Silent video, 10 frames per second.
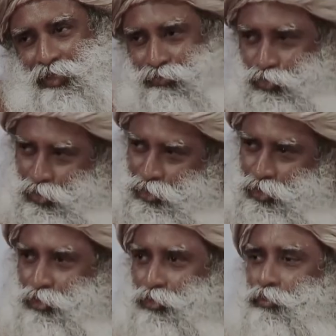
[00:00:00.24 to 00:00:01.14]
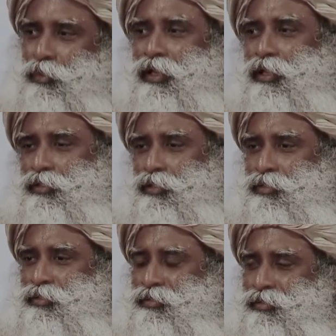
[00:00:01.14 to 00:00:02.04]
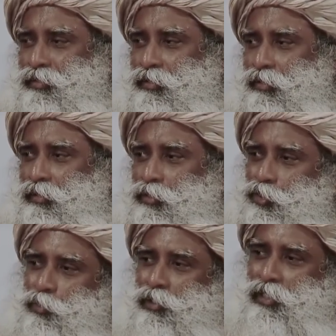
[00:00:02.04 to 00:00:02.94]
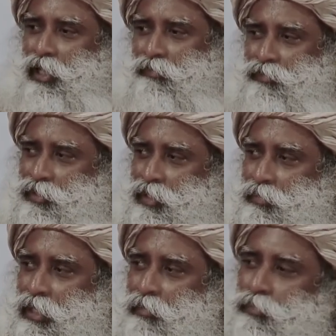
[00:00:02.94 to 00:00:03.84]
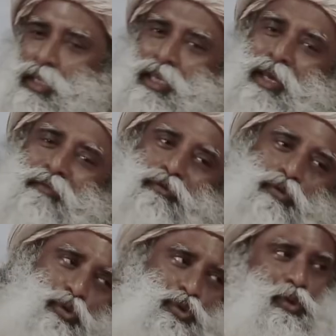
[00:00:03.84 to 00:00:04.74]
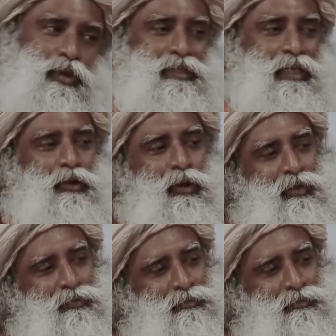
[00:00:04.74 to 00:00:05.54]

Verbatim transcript: Если вы будете продолжать быть такими, то увидите, что через какое-то время у них не останется